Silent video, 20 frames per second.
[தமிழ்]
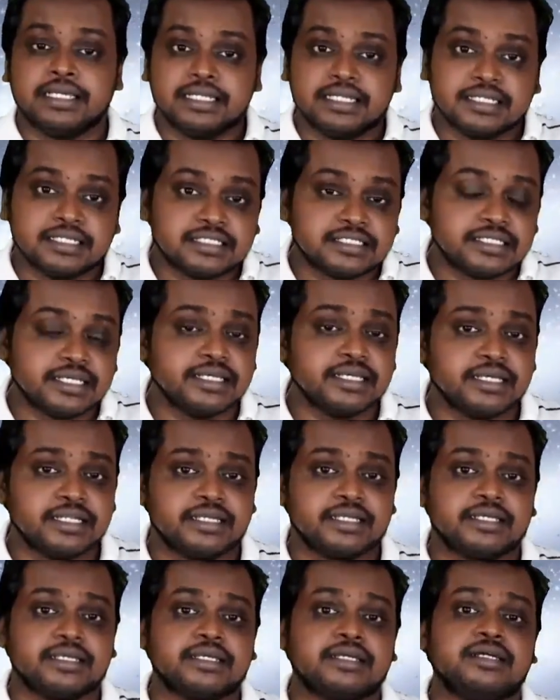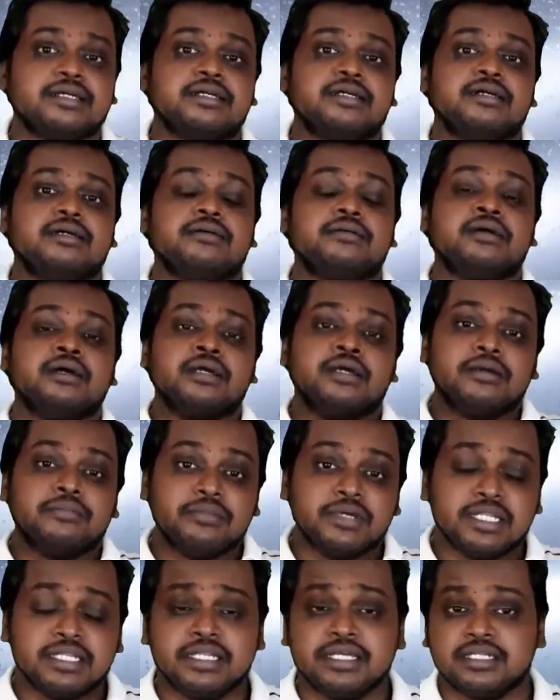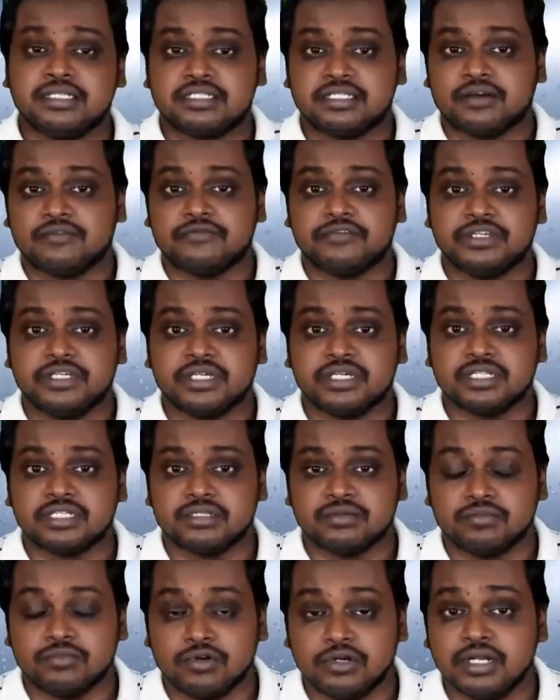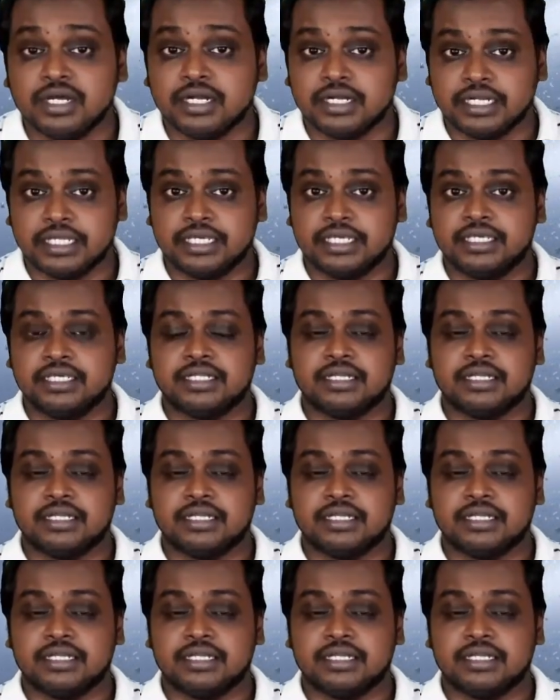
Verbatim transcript: இல்லை செயற்கையாக மில்லியன்ஸ் ஆஃப் இயர்ஸ் முன்னாடி